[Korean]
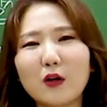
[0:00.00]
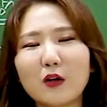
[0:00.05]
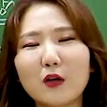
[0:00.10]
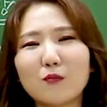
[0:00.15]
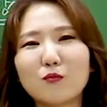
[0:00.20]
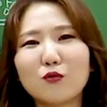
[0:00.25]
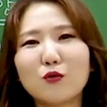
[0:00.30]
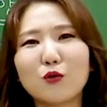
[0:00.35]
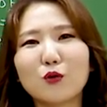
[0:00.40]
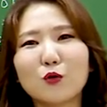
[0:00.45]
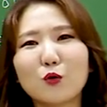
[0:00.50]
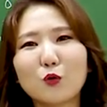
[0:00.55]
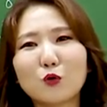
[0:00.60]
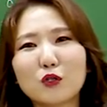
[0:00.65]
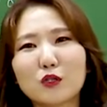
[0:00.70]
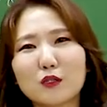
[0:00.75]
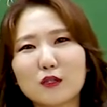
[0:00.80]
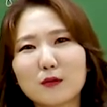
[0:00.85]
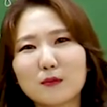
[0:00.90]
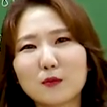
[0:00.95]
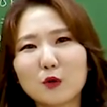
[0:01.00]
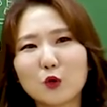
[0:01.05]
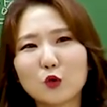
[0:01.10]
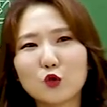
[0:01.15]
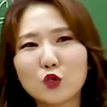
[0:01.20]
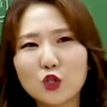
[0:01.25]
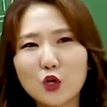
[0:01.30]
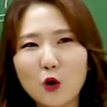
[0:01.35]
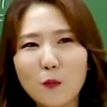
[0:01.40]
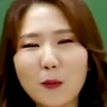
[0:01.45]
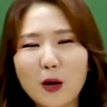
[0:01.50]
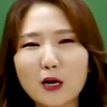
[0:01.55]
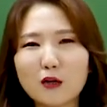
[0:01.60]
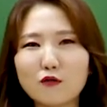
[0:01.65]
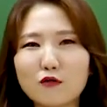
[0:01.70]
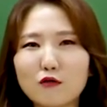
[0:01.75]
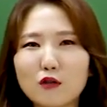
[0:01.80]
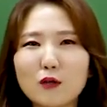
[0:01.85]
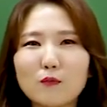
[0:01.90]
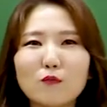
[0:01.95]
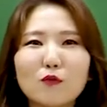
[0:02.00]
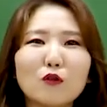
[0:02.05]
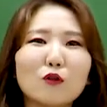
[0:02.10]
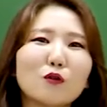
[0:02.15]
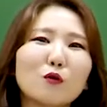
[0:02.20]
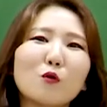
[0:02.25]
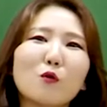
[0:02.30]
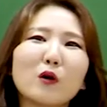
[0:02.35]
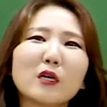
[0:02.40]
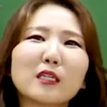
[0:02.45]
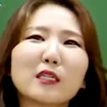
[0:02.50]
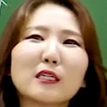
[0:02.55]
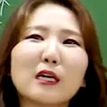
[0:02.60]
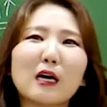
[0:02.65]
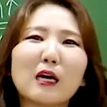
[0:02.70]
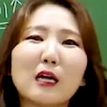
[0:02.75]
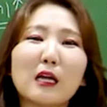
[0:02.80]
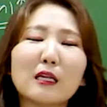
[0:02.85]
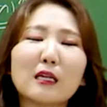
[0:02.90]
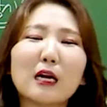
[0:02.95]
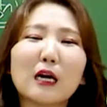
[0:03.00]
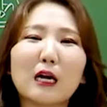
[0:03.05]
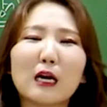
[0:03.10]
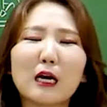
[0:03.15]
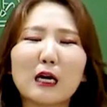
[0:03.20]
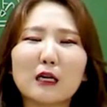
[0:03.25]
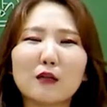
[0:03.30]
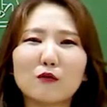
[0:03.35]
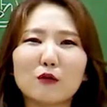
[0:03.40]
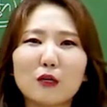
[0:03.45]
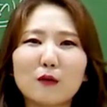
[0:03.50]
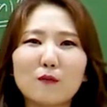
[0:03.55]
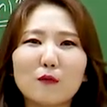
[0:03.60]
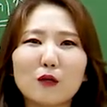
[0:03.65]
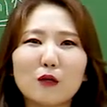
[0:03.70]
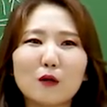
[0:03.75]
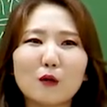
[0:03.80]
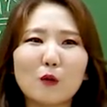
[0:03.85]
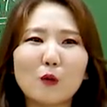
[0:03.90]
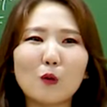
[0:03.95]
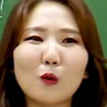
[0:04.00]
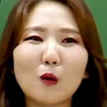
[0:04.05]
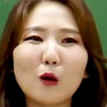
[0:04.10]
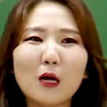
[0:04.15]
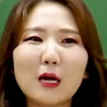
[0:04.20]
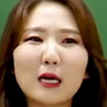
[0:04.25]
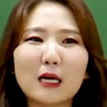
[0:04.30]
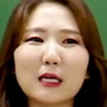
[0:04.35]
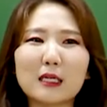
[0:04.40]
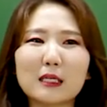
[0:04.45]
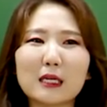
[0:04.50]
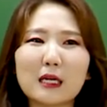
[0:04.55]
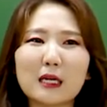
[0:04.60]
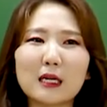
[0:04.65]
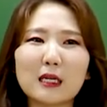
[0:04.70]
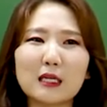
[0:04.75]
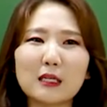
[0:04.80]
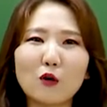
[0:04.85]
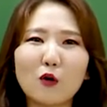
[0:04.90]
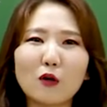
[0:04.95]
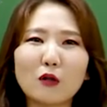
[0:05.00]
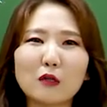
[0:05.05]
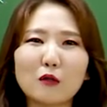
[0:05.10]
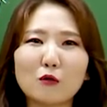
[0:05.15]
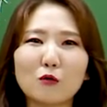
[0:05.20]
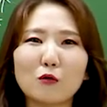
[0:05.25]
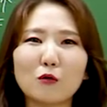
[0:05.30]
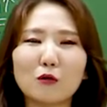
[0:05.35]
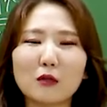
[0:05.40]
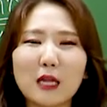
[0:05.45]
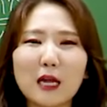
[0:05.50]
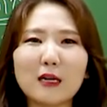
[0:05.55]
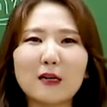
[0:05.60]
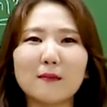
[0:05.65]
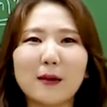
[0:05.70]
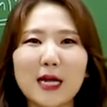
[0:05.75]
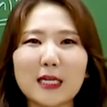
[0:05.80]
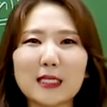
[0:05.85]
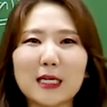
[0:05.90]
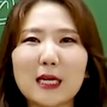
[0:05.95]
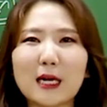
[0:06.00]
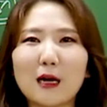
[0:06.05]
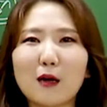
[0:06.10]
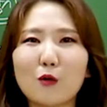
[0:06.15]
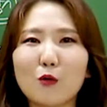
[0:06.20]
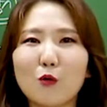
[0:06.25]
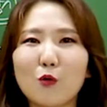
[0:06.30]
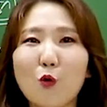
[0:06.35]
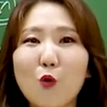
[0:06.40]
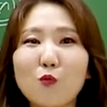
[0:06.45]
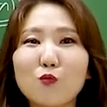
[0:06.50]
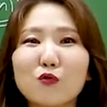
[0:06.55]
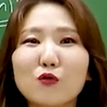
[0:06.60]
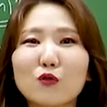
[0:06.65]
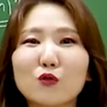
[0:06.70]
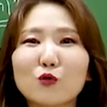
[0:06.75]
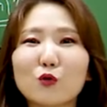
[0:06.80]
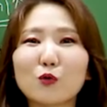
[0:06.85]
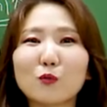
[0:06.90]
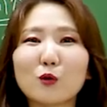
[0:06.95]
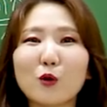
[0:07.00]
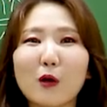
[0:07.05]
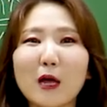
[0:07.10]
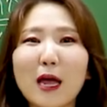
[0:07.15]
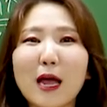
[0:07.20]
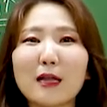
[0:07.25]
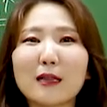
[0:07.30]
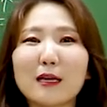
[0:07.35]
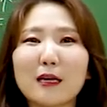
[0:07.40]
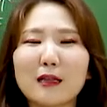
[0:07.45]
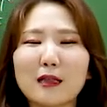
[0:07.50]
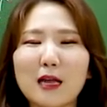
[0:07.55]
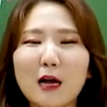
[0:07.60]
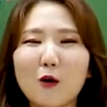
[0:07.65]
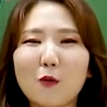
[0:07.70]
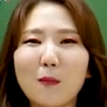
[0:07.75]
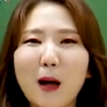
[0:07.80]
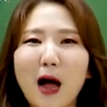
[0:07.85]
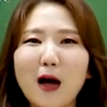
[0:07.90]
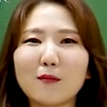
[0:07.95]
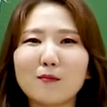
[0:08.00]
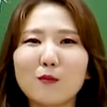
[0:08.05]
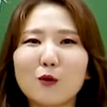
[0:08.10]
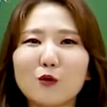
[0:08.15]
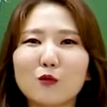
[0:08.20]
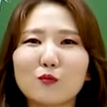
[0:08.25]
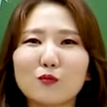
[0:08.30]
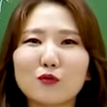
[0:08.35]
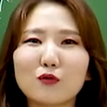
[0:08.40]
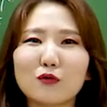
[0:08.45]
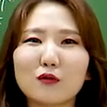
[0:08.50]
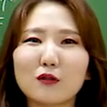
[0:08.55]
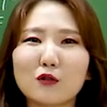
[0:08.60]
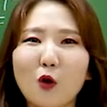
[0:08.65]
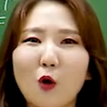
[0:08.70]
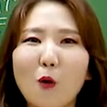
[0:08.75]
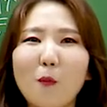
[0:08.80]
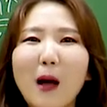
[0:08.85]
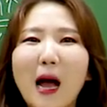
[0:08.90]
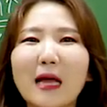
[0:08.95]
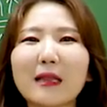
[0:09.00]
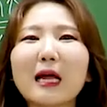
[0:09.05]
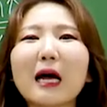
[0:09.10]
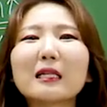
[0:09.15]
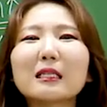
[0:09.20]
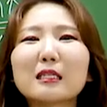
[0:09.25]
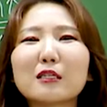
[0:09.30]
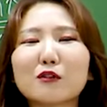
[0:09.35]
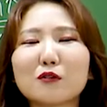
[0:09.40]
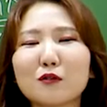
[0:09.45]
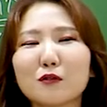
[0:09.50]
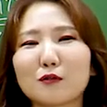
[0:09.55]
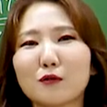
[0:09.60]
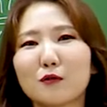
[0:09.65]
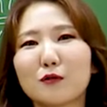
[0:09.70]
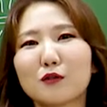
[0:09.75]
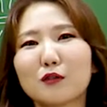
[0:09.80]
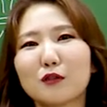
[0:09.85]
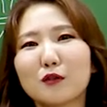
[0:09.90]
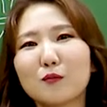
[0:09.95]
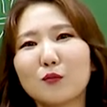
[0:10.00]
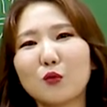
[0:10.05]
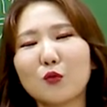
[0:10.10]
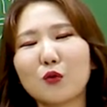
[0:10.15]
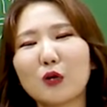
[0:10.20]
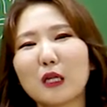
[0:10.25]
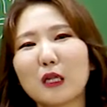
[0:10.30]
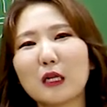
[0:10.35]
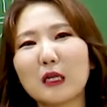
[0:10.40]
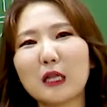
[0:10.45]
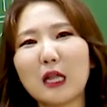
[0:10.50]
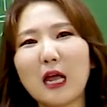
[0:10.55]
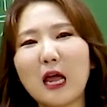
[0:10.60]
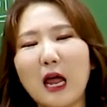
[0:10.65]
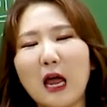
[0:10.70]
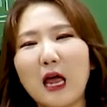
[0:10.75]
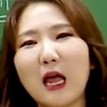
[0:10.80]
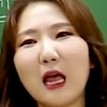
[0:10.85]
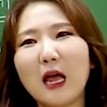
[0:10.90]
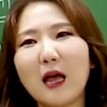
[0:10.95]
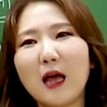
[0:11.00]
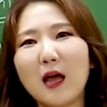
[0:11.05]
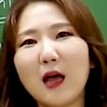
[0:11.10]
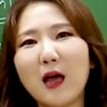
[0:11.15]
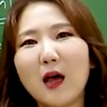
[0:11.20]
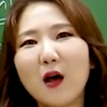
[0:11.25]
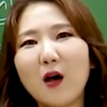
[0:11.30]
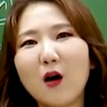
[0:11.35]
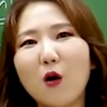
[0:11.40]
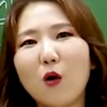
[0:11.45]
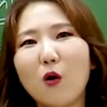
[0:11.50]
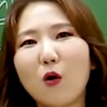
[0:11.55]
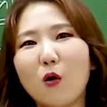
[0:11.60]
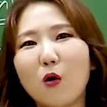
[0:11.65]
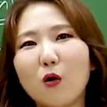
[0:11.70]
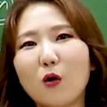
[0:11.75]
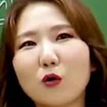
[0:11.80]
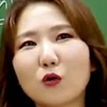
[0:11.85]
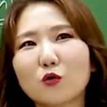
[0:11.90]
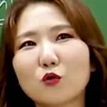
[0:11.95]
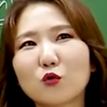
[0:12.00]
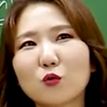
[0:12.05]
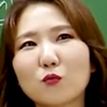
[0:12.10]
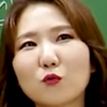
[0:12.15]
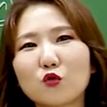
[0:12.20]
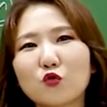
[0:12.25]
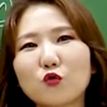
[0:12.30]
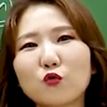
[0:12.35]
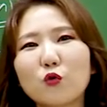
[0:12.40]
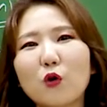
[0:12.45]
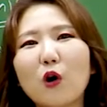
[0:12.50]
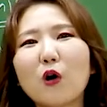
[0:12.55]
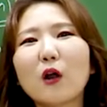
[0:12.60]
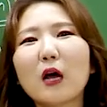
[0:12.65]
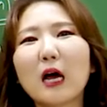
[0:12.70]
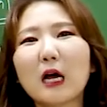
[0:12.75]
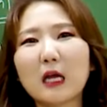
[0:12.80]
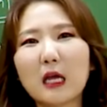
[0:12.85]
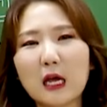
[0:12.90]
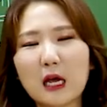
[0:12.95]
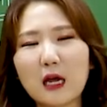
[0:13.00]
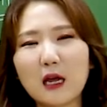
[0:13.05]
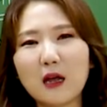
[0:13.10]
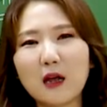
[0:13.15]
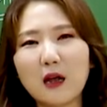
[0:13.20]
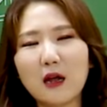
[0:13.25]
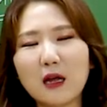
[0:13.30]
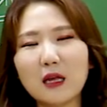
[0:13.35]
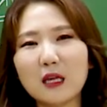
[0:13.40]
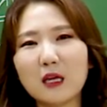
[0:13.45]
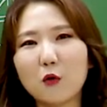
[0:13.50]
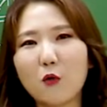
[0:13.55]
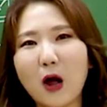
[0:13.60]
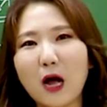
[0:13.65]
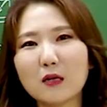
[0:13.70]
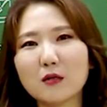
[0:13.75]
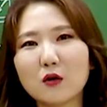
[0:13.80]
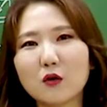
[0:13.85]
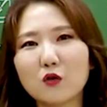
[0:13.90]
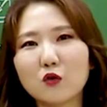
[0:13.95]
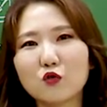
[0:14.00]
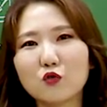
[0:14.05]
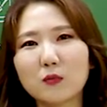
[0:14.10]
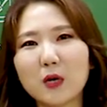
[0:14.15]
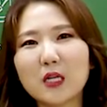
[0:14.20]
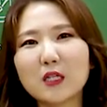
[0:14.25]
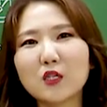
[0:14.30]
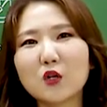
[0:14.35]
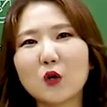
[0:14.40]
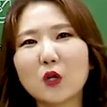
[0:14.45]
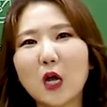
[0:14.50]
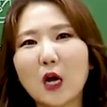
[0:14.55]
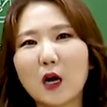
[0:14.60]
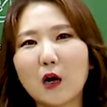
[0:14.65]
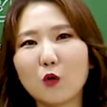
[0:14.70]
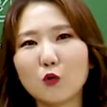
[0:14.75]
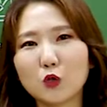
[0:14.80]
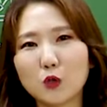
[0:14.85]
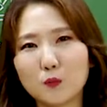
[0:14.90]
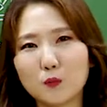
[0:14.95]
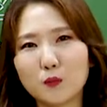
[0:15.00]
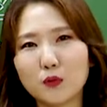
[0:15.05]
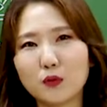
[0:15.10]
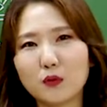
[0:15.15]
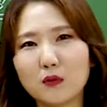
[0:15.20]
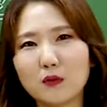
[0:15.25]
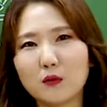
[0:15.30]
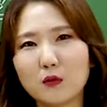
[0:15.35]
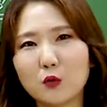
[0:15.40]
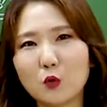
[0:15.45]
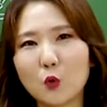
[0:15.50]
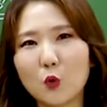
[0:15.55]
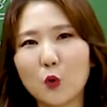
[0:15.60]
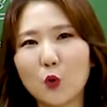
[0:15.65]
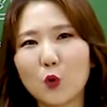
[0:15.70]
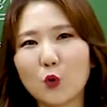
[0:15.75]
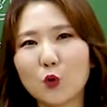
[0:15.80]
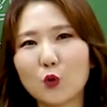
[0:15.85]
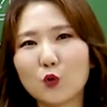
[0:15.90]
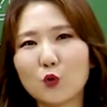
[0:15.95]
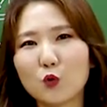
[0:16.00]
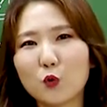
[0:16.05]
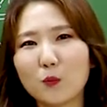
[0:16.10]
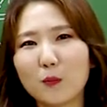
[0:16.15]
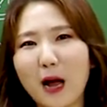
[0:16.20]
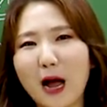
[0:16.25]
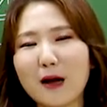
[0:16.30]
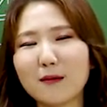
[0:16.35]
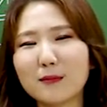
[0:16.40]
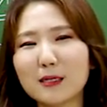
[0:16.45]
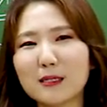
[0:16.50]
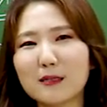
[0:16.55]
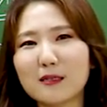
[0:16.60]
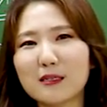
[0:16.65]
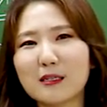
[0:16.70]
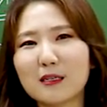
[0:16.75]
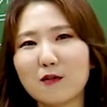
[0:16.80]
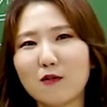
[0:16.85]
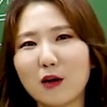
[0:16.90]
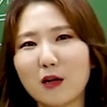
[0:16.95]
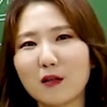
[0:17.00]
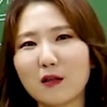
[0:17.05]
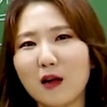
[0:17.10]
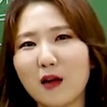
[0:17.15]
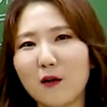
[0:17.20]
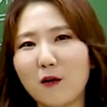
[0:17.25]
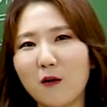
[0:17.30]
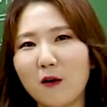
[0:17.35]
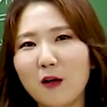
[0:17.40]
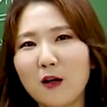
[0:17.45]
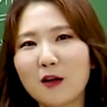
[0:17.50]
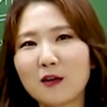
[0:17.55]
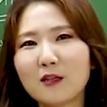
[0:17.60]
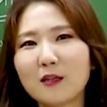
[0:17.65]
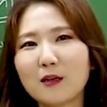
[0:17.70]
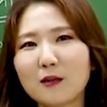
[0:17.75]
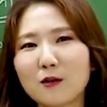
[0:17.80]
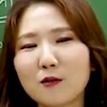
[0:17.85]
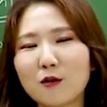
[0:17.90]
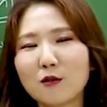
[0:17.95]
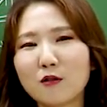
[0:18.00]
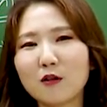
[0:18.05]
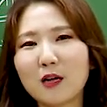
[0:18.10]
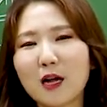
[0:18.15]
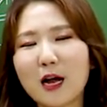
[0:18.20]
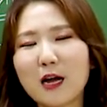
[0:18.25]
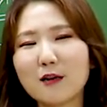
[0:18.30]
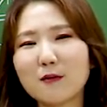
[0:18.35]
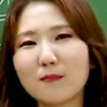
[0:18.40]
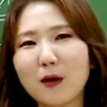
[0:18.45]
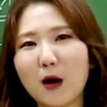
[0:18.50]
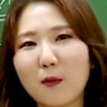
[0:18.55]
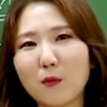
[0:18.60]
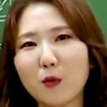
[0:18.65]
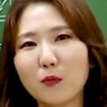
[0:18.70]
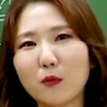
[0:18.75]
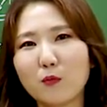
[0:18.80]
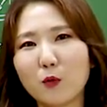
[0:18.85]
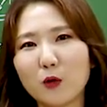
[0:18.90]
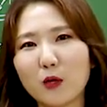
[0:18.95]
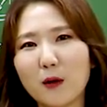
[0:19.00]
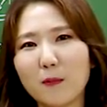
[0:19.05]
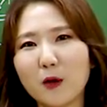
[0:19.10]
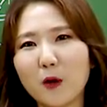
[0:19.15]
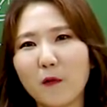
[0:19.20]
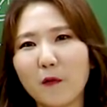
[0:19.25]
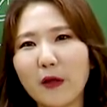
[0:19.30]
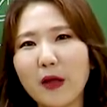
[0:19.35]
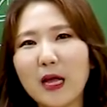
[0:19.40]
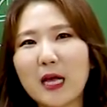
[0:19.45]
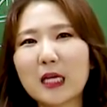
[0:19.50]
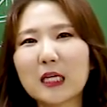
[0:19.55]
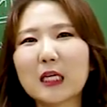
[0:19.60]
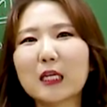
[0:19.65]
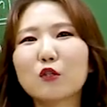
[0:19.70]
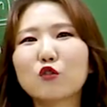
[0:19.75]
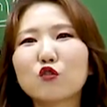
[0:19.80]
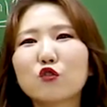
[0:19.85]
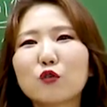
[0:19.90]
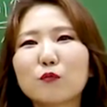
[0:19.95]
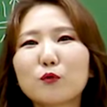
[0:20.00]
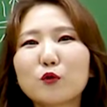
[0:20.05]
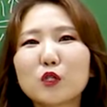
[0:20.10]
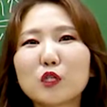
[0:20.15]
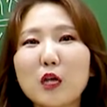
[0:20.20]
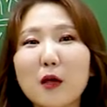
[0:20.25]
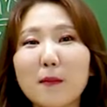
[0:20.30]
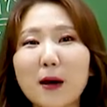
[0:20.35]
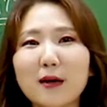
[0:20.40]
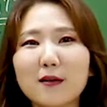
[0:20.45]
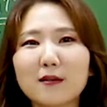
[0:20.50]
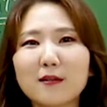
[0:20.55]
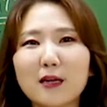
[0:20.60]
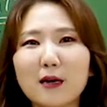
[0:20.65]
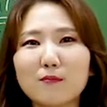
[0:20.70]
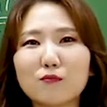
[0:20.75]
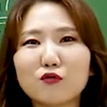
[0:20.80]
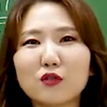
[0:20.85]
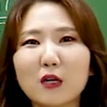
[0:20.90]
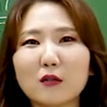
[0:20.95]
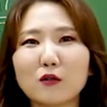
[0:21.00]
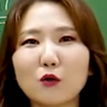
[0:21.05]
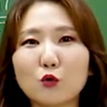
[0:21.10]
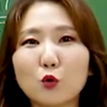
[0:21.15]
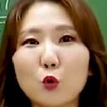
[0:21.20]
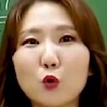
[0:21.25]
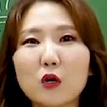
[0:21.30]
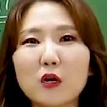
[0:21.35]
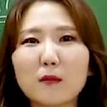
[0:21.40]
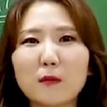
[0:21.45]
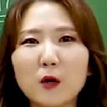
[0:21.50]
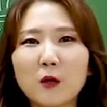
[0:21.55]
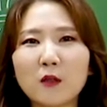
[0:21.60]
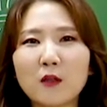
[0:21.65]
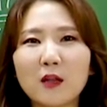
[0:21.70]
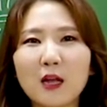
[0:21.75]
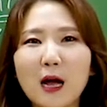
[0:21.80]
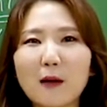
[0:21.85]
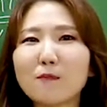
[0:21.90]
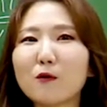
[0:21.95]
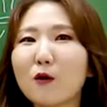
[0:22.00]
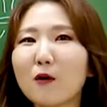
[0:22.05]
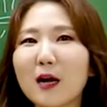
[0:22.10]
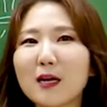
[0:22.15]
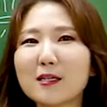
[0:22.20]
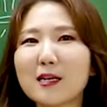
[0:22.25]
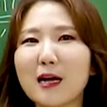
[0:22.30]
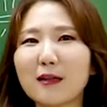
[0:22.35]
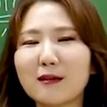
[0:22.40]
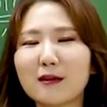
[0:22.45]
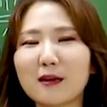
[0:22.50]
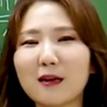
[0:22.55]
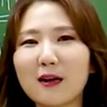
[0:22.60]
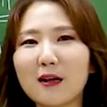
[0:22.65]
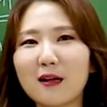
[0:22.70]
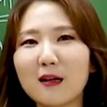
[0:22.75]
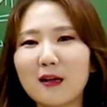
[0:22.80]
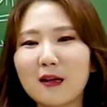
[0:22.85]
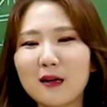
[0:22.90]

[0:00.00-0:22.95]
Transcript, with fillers: 물론 요즘 뭐 취업하기도 힘들고 회사 생활하기도 힘들고 이제 이런 또 때를 맞이해갖고 공부를 조금 더 해야 되겠다 하고 마음먹은 분들이 더 많아지셔서 그런지는 모르겠는데, 어, 좀 수월하게 이 과정을 좀 헤쳐나가고 싶은 그런 좀 마음이 있으신 것 같아요. 그래서 선택하는 방법이 뭐냐면, 기출문제만 그냥 무작정 돌리면 합격하지 않을까?